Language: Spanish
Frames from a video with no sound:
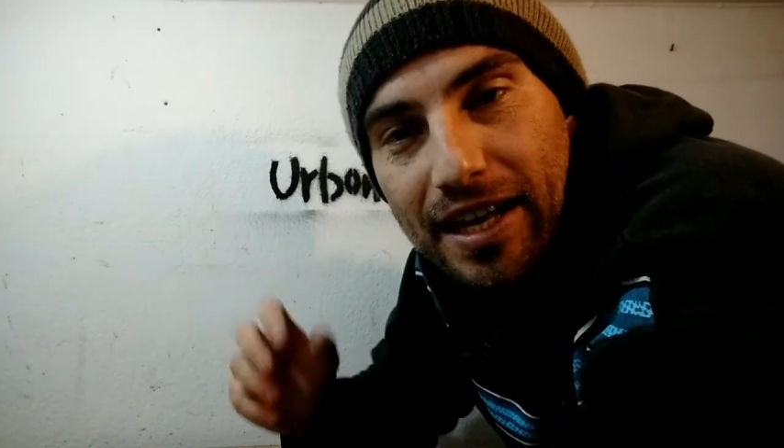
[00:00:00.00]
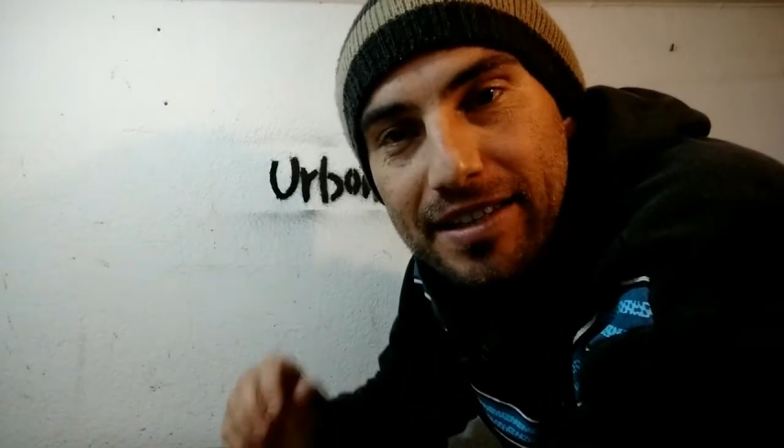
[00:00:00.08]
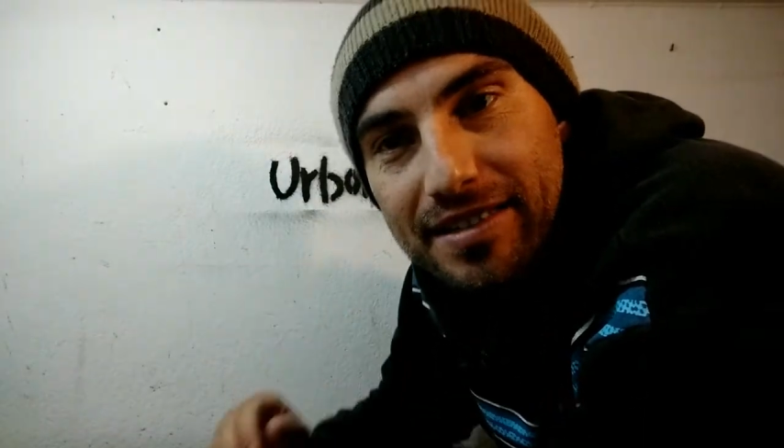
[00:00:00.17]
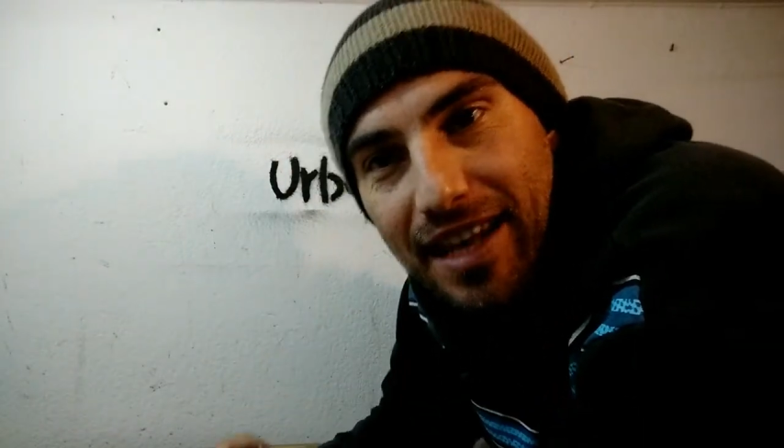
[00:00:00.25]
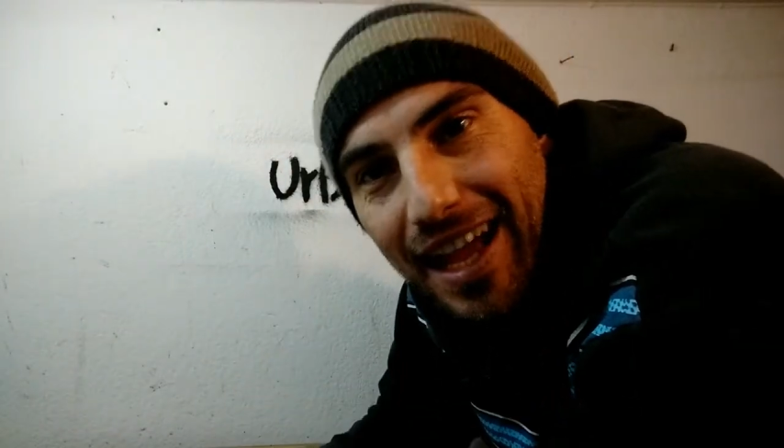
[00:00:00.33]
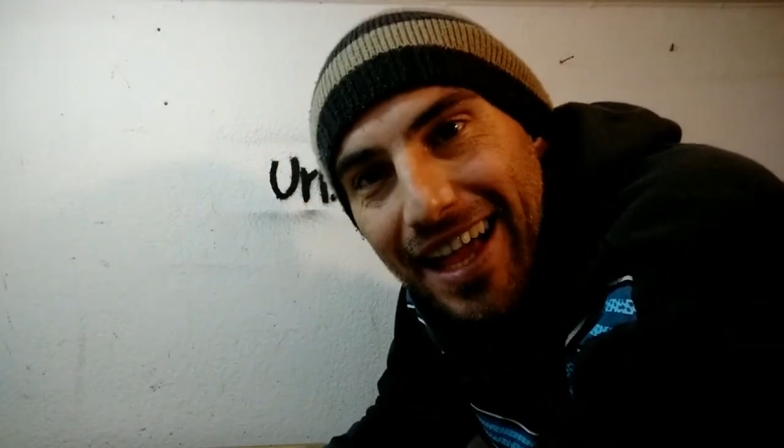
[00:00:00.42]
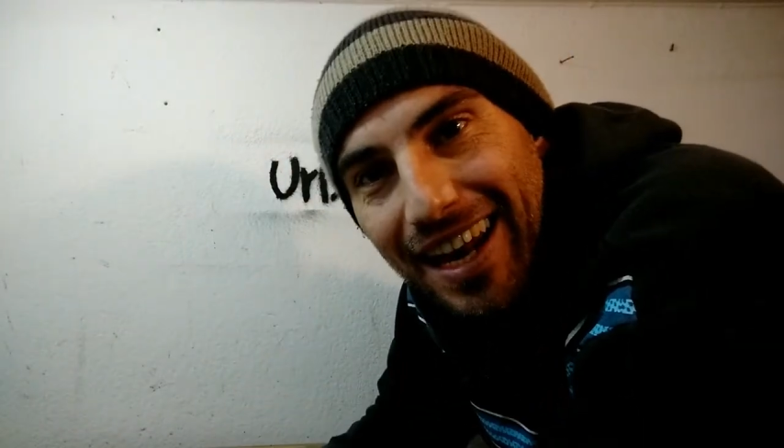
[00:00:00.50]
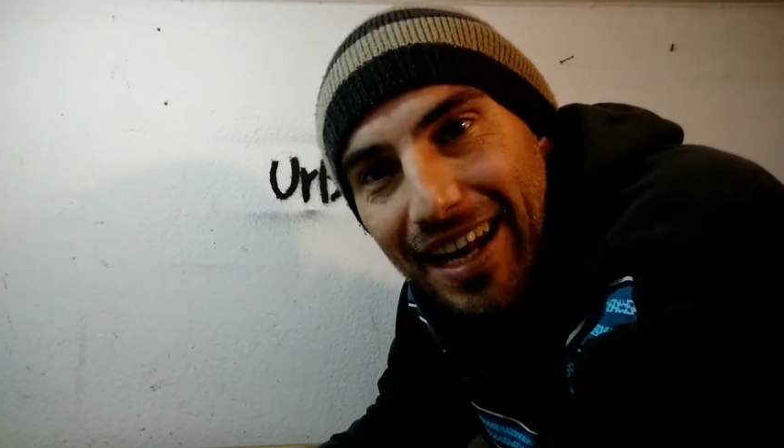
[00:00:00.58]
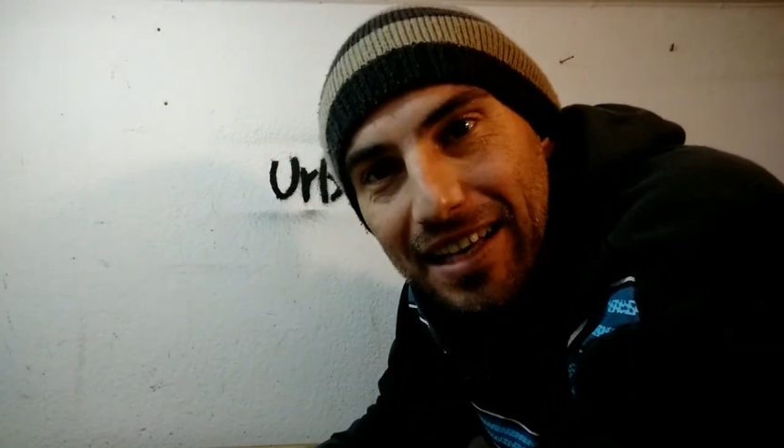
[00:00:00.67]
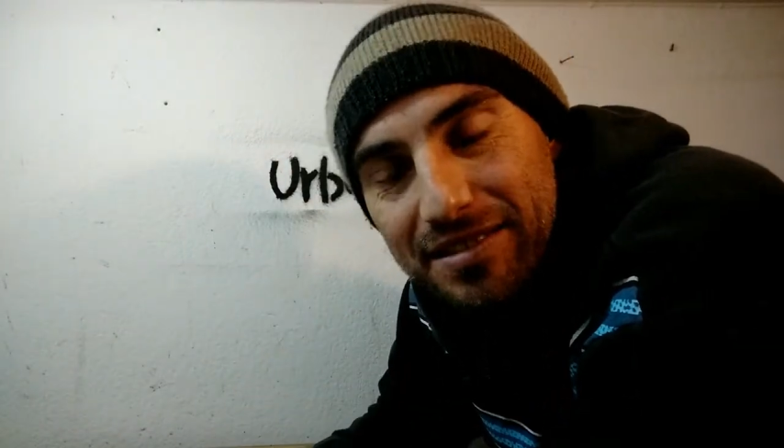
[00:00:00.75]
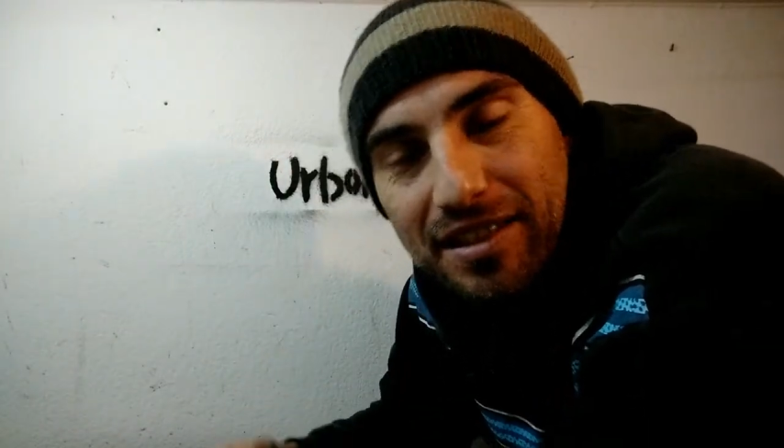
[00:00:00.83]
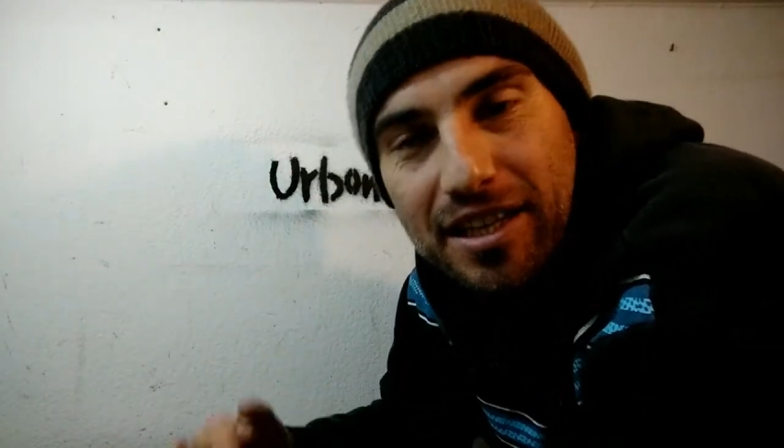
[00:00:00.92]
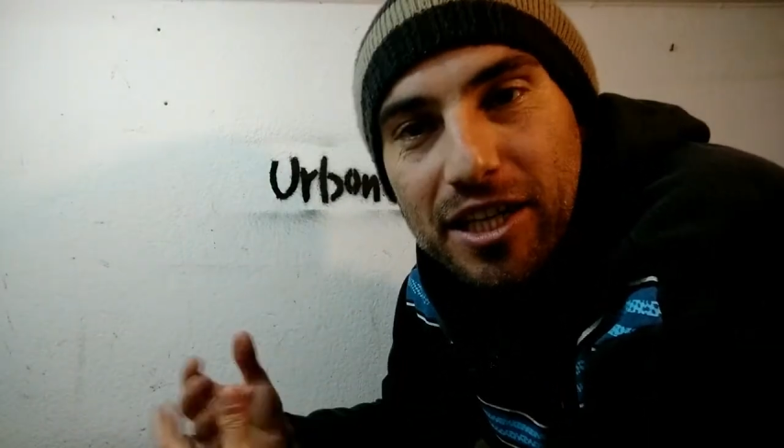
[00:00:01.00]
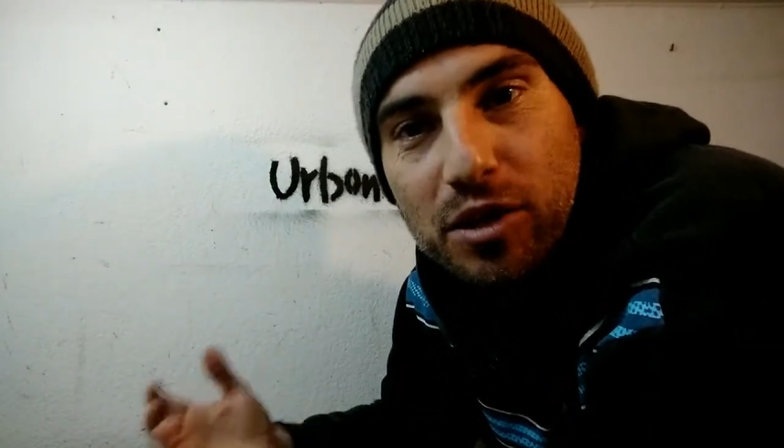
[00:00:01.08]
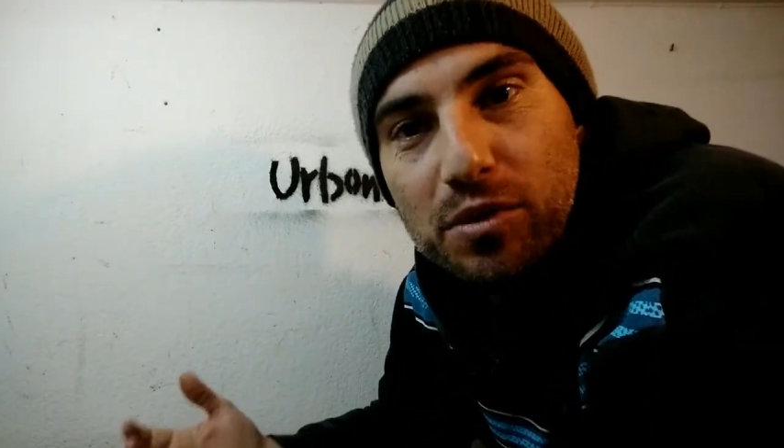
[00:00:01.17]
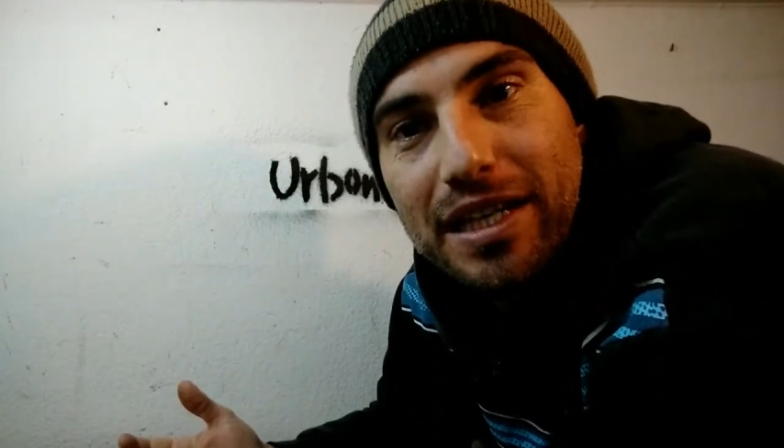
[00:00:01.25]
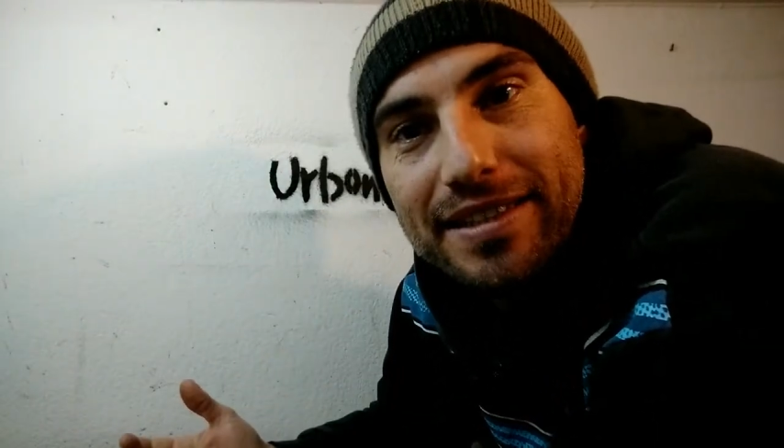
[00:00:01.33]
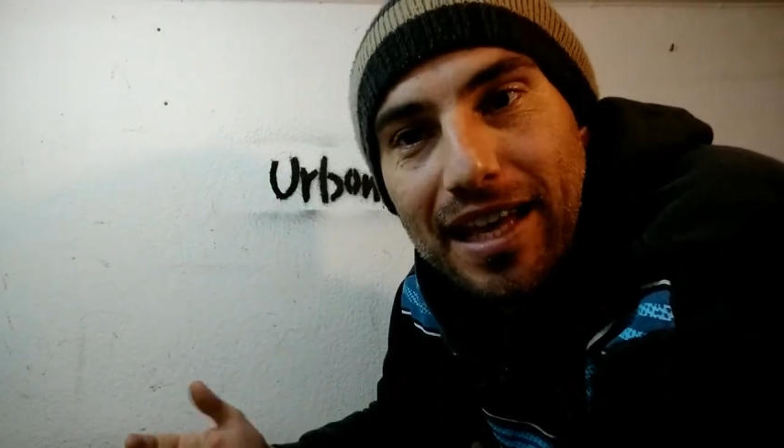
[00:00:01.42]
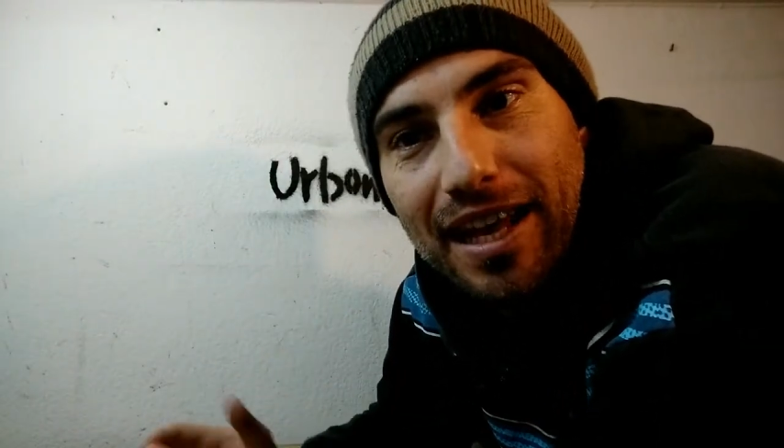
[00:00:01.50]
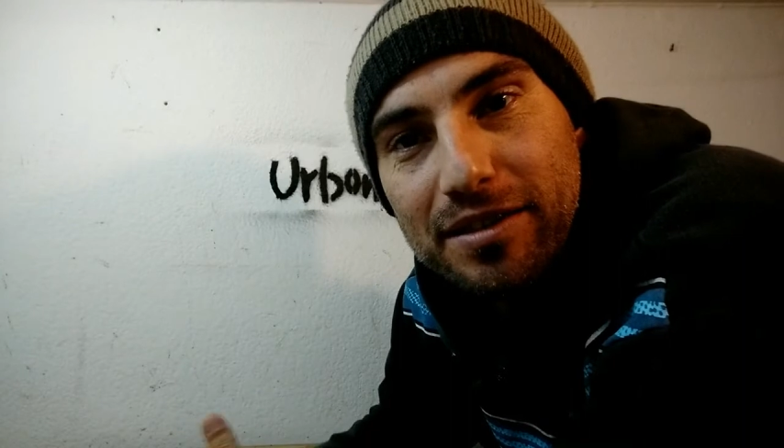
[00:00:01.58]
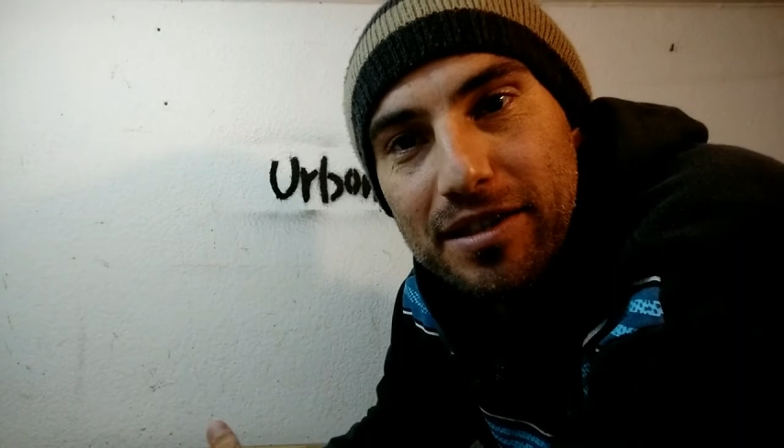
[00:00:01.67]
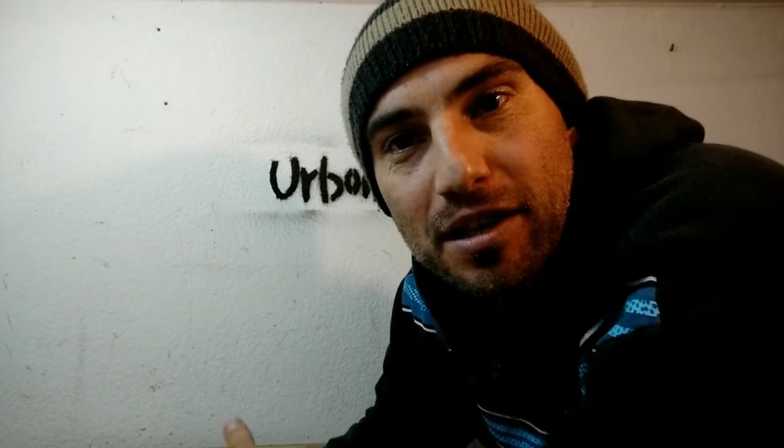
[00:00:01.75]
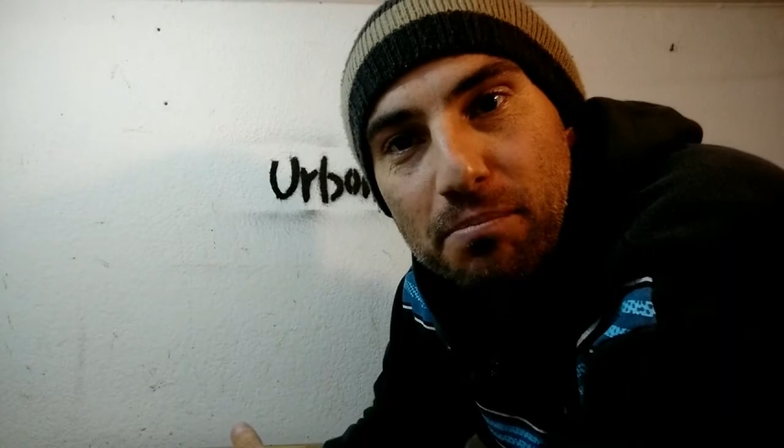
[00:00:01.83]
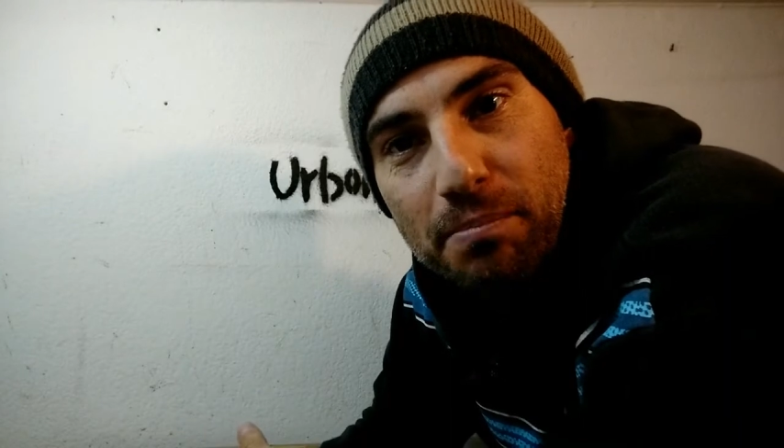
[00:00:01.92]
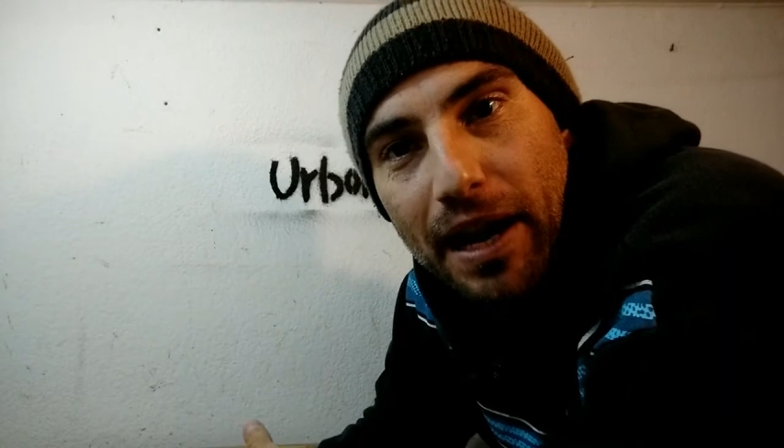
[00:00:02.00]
extraerlas y utilizarlas